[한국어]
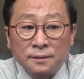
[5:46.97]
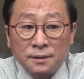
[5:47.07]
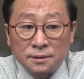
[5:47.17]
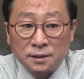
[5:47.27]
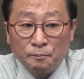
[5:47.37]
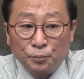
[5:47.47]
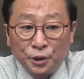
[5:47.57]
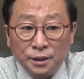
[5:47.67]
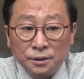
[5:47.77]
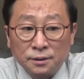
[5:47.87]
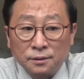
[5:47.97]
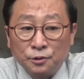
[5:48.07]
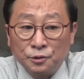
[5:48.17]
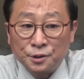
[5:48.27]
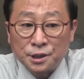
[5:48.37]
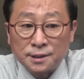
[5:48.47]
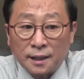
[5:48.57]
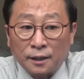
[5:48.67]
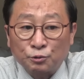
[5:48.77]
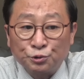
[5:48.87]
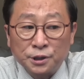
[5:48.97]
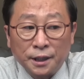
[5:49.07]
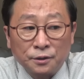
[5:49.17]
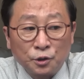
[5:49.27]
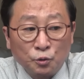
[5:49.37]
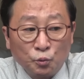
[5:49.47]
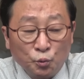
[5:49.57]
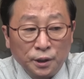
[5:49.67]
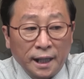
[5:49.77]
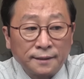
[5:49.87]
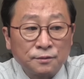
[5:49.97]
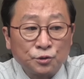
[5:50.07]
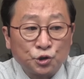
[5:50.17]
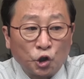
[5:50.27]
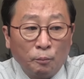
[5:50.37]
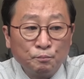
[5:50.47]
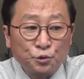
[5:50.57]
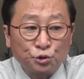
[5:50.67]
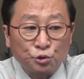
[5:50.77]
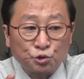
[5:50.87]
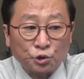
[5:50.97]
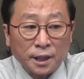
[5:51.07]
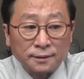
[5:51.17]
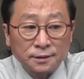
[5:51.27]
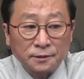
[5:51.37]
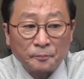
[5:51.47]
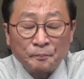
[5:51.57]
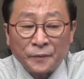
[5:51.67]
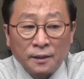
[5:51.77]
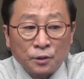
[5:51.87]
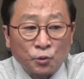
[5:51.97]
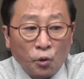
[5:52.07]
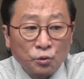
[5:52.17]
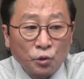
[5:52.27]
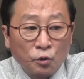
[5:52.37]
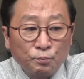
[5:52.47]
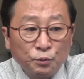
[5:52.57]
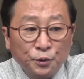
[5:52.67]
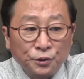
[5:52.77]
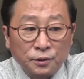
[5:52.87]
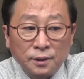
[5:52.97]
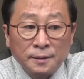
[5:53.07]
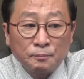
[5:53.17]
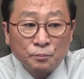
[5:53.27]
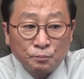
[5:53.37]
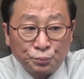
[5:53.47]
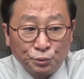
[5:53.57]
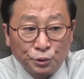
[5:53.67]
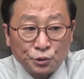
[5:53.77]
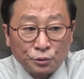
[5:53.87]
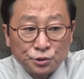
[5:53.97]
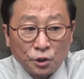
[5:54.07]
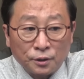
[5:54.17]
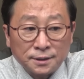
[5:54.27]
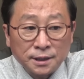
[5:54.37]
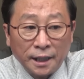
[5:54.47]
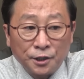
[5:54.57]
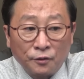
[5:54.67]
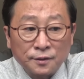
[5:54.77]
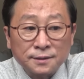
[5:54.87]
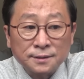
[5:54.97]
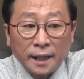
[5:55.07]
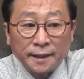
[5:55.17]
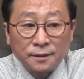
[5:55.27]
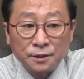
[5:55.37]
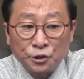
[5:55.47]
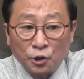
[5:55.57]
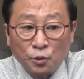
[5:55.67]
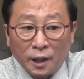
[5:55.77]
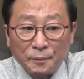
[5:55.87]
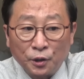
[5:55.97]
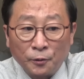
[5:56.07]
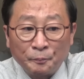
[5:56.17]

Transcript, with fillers: 친분 있는 응시자 구제를 위한 점수 조작 등 공공부분 부적종 채용 사례를 열고하며